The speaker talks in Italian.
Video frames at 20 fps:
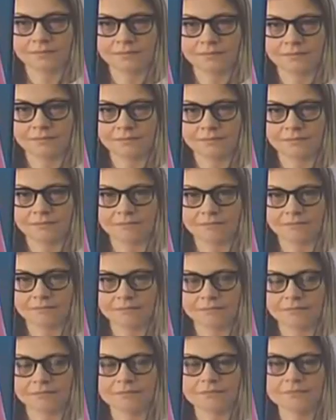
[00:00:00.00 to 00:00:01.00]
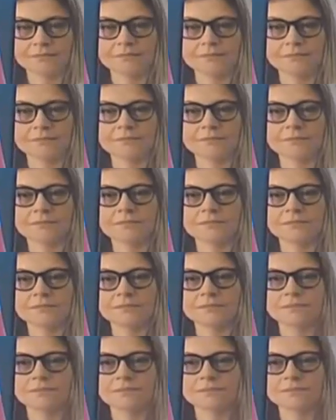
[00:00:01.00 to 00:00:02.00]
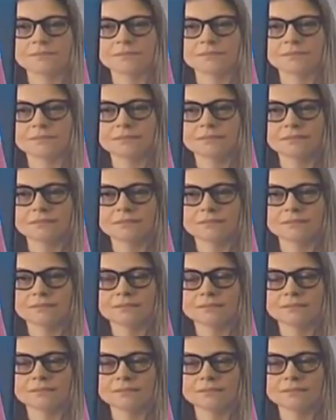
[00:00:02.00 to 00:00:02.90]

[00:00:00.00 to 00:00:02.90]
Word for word: parliamo un attimo delle nuove regole previste a bordo degli